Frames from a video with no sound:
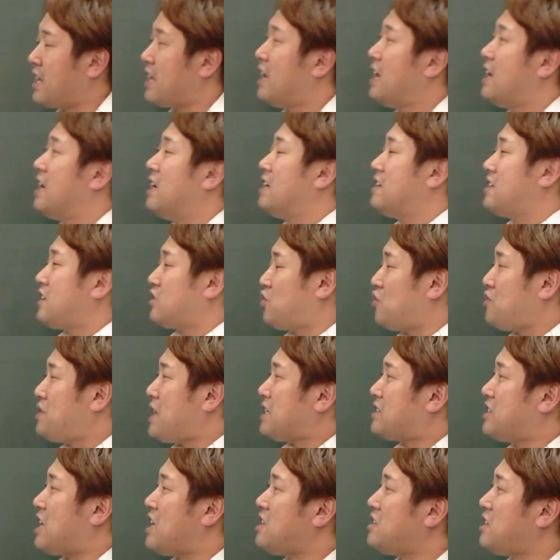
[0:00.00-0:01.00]
じゃあそん
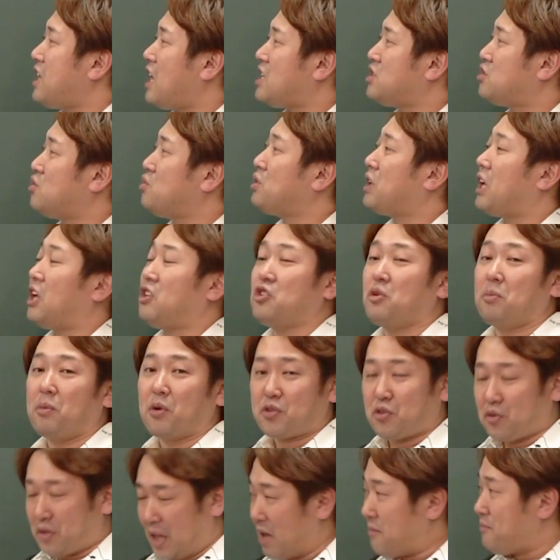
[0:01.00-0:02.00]
な前提条件のも
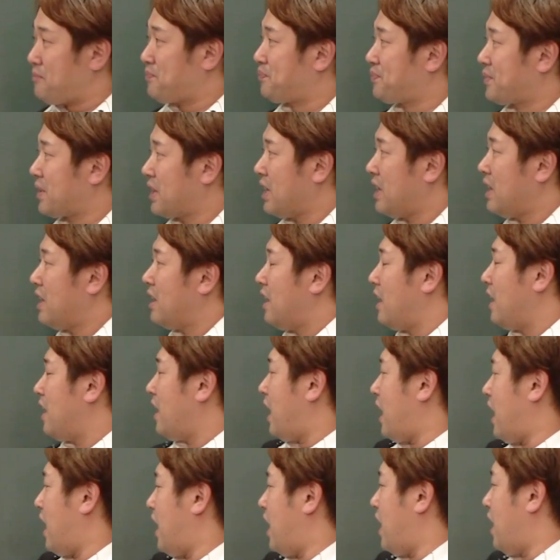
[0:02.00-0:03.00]
とね、
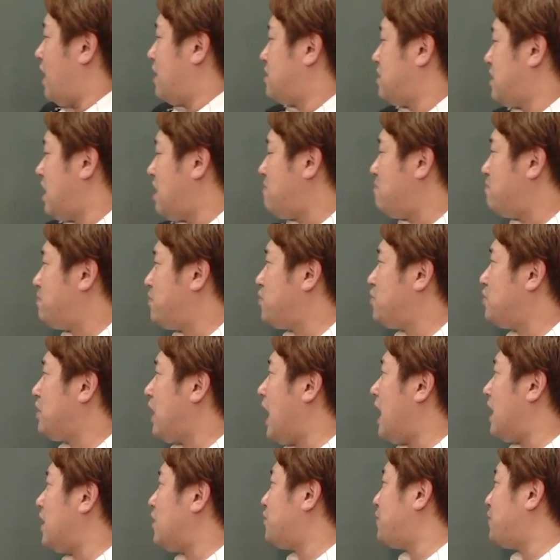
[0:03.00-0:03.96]
えー、線分アル